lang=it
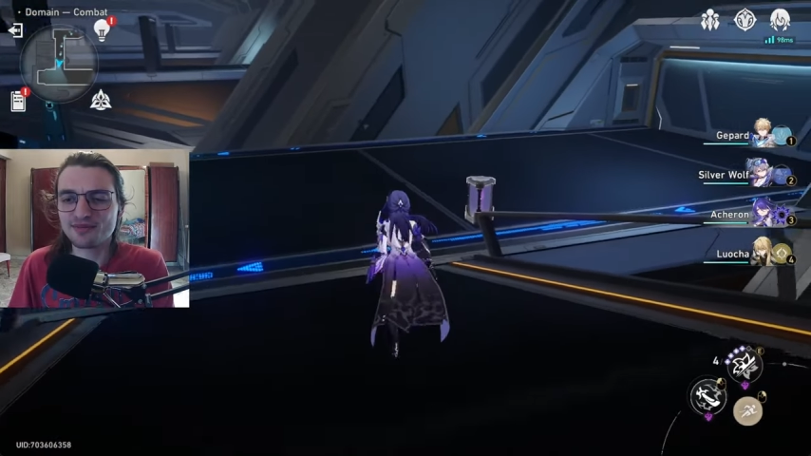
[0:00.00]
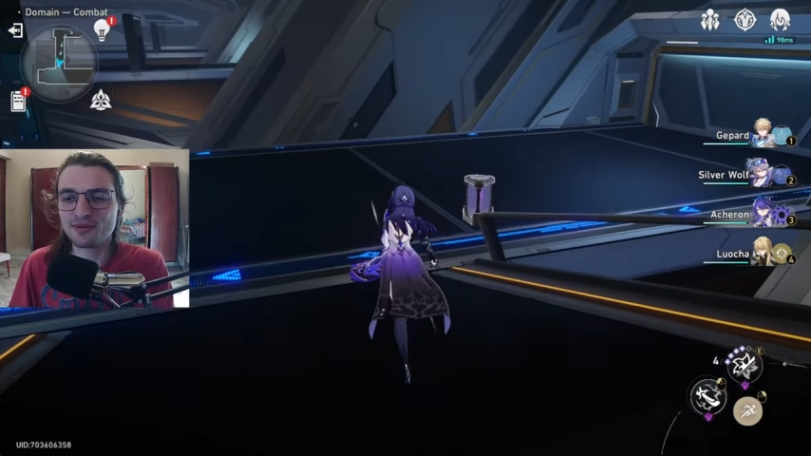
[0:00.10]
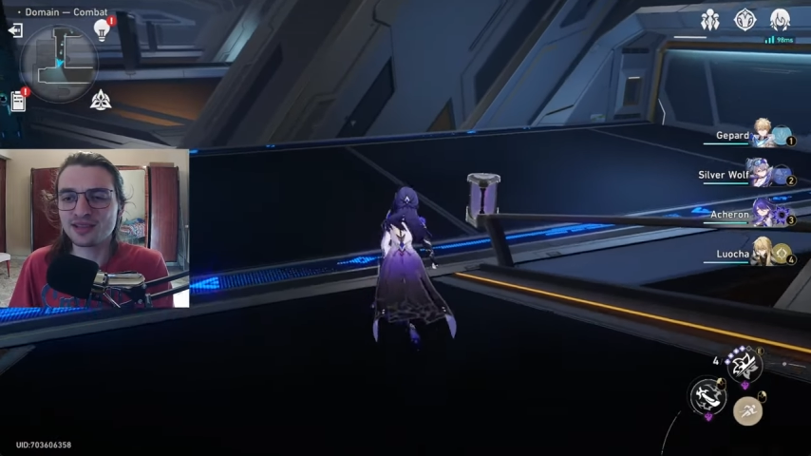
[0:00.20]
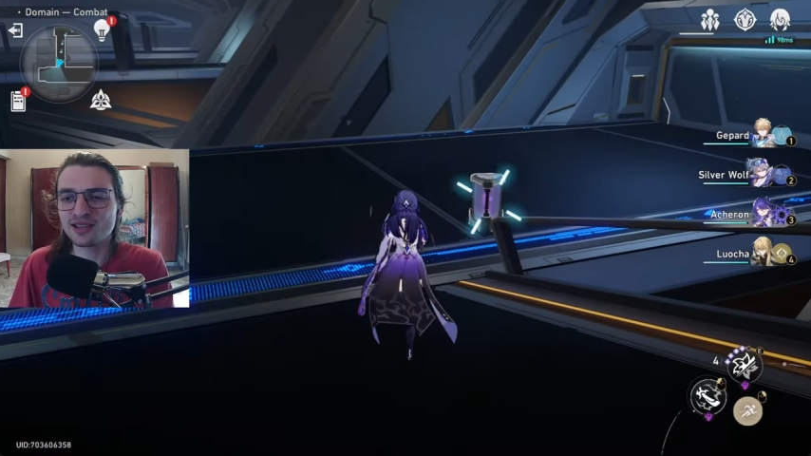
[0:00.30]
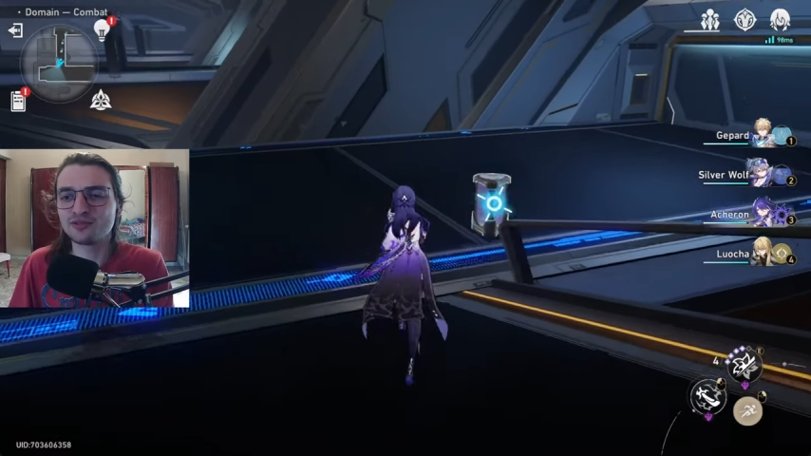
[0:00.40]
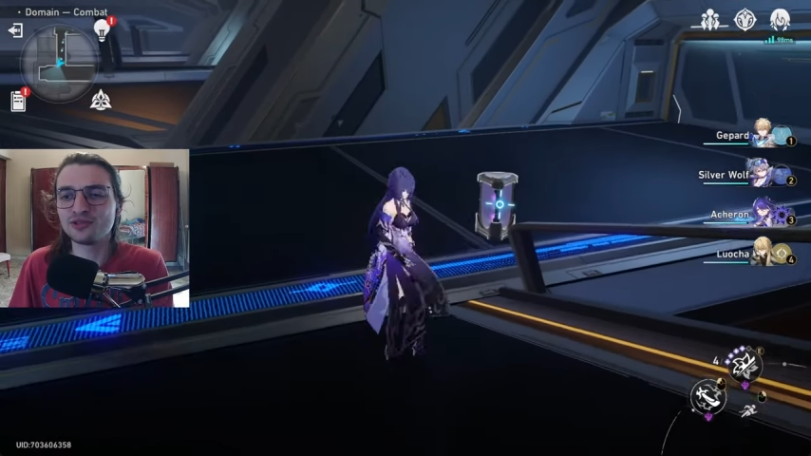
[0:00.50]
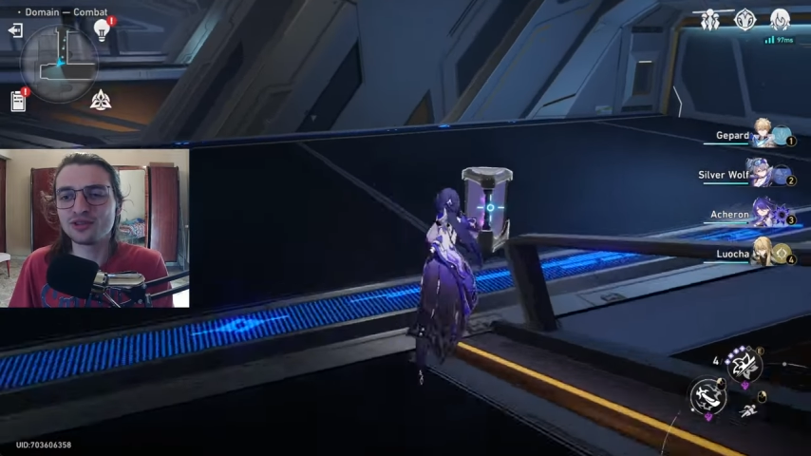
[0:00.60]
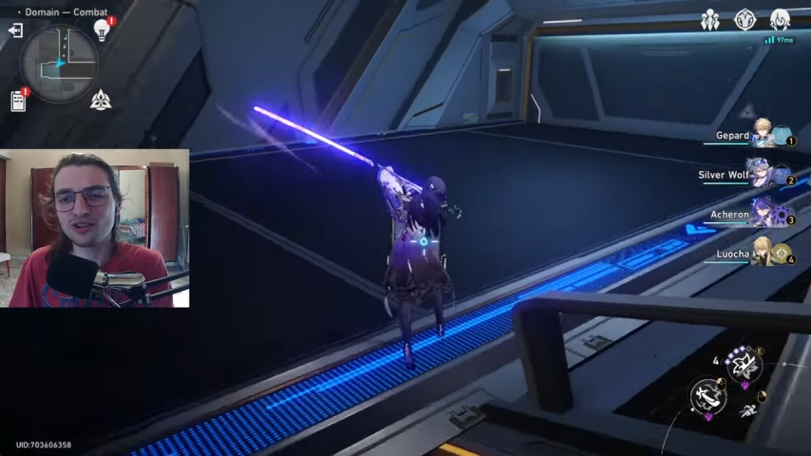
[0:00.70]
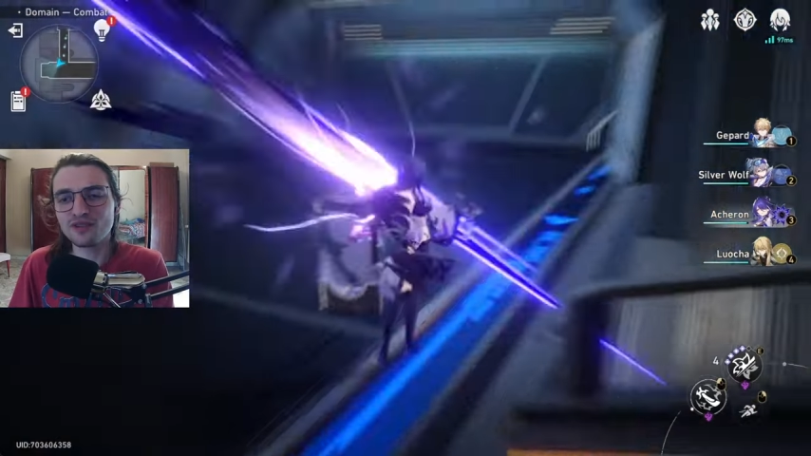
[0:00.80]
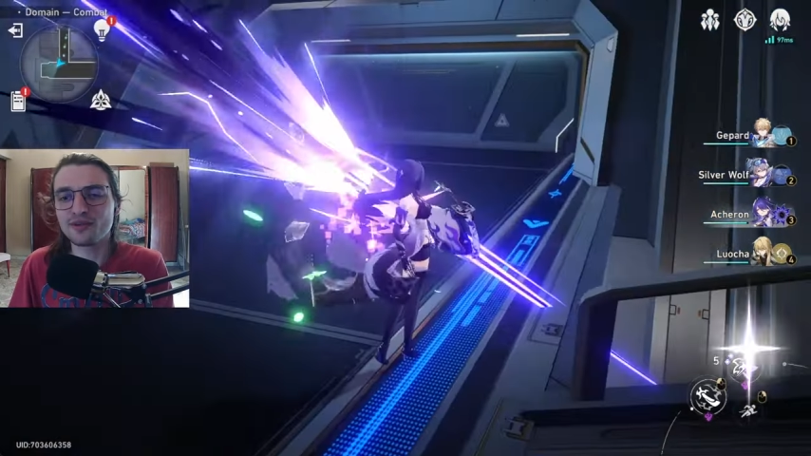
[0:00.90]
portare un
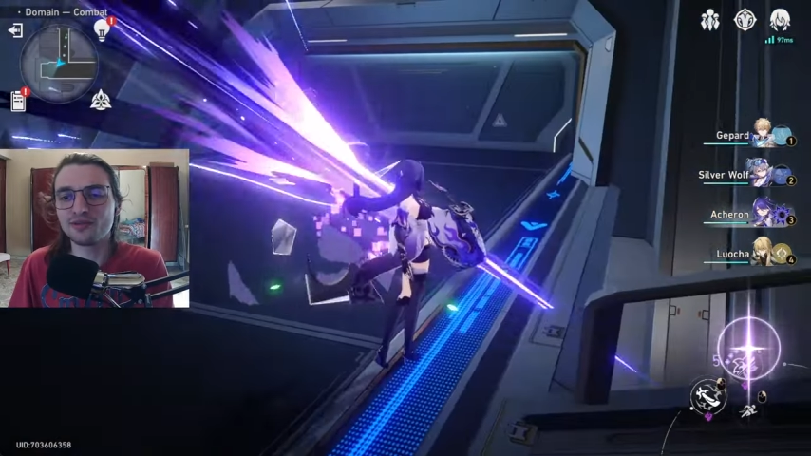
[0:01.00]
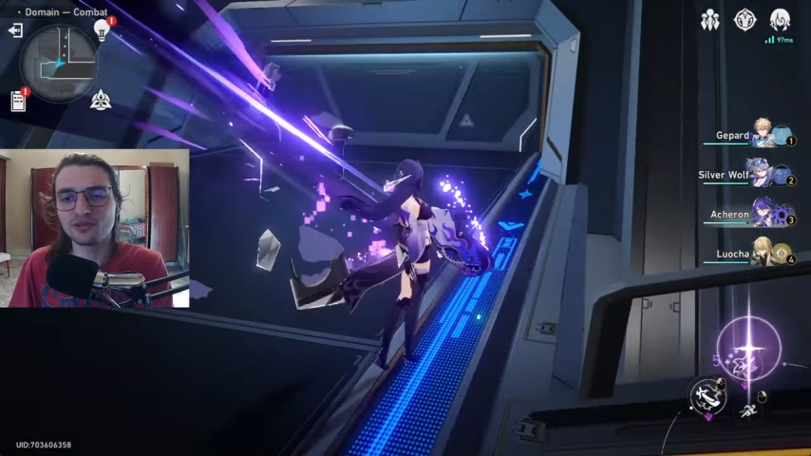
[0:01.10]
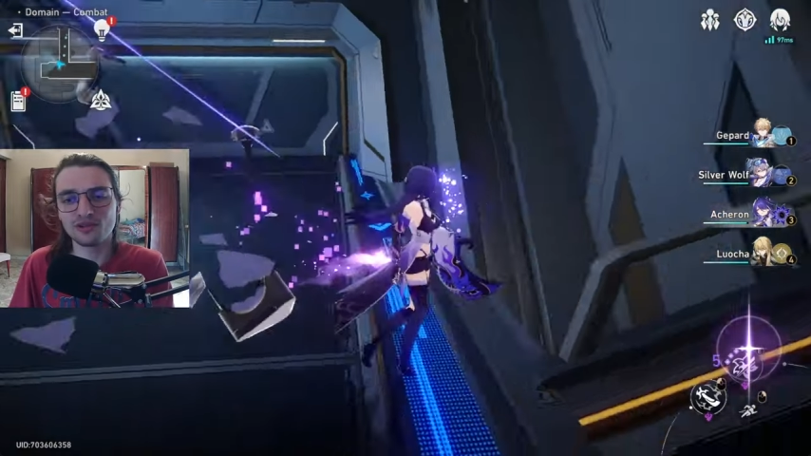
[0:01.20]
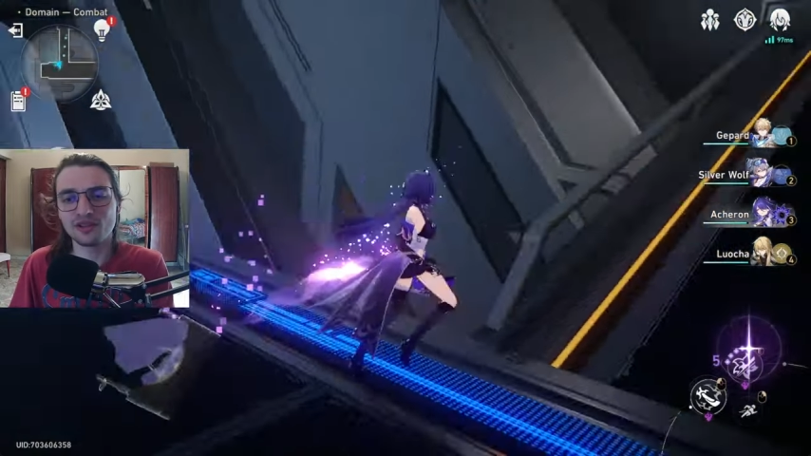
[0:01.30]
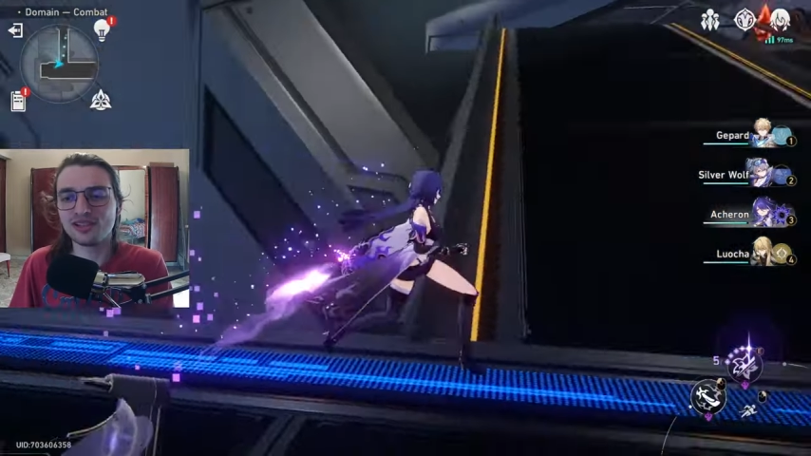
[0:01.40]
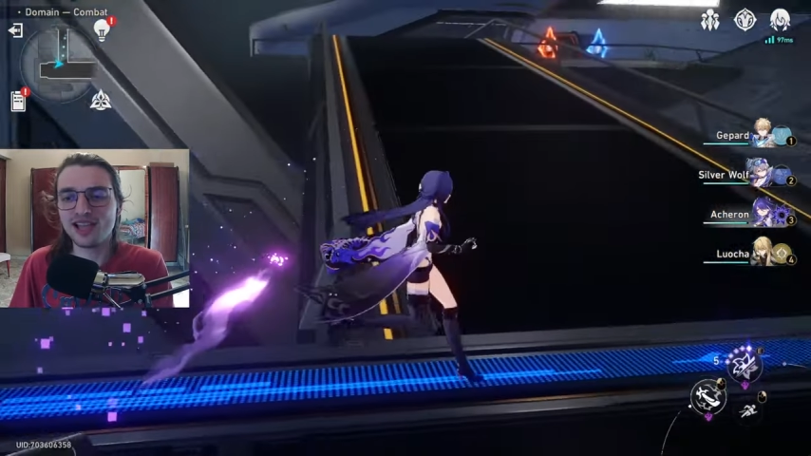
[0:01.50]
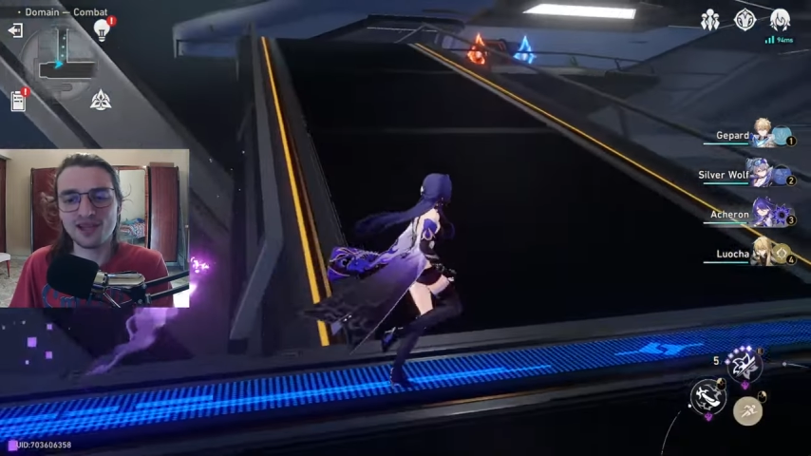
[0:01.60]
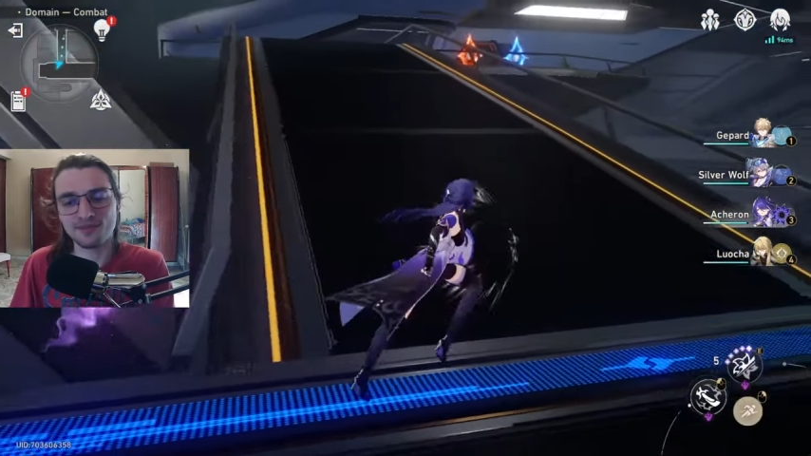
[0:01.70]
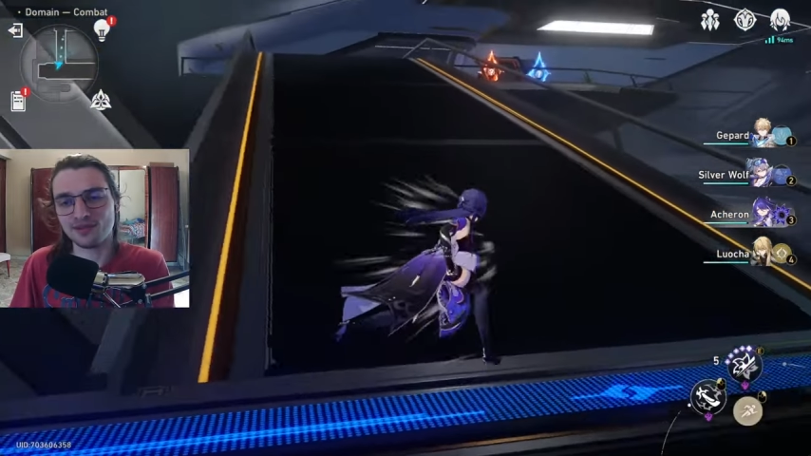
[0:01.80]
gioco per tutto quel tempo.